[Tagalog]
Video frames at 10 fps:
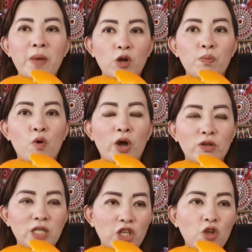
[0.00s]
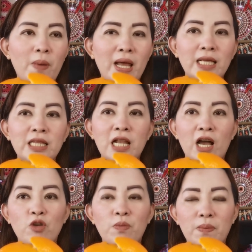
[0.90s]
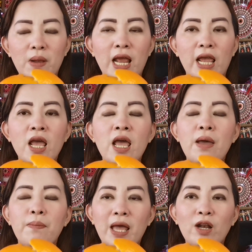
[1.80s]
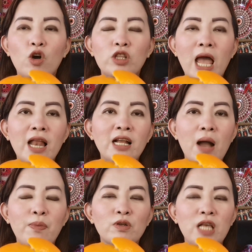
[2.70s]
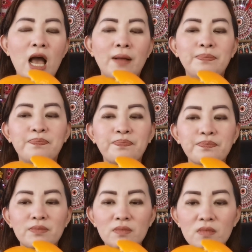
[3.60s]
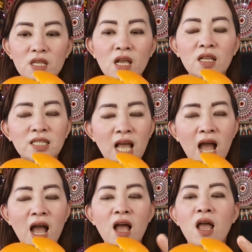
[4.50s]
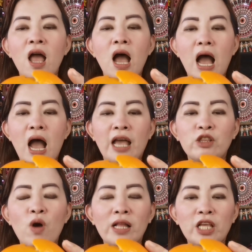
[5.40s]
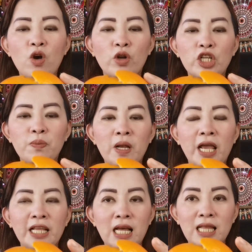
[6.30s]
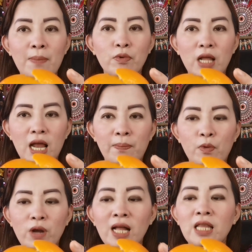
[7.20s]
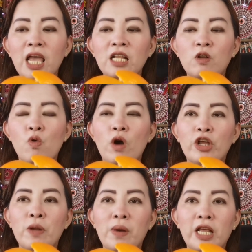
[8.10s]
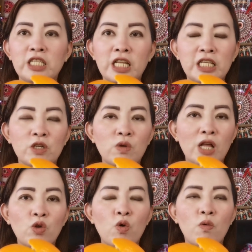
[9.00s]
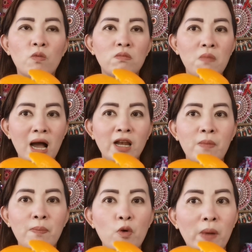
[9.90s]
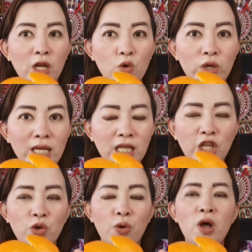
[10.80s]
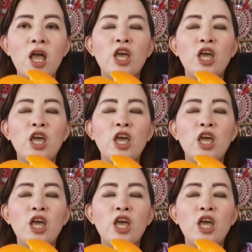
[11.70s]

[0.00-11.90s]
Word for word: ang meron po kayo sa inyo para hindi na kayo bibili. Pero dahil nga po sa sa uh, itong ating orange peel itatapon na lang po natin. Kung kayo naman ay sinisigurado kung baka naman po may luya sa inyo,